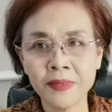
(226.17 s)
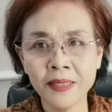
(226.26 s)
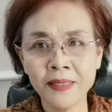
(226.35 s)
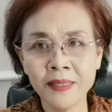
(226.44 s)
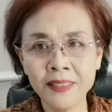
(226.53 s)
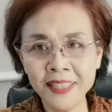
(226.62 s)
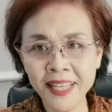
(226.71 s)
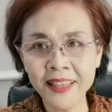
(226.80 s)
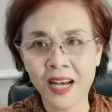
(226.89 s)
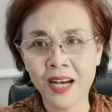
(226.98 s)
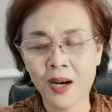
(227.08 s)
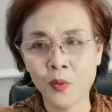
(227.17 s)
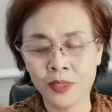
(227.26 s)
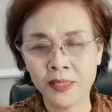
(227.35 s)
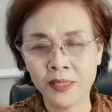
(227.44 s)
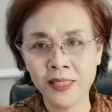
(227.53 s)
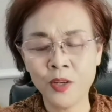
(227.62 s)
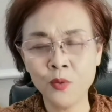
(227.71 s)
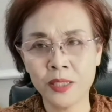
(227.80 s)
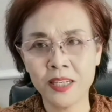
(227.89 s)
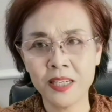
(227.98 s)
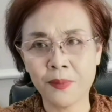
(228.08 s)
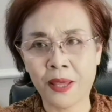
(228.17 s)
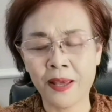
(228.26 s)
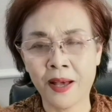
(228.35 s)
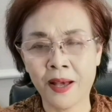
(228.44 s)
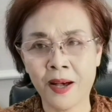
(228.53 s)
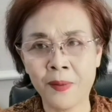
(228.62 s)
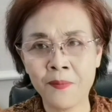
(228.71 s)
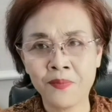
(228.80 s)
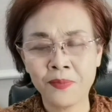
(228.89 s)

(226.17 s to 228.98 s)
今天呢，啊，我今天录这个视频啊，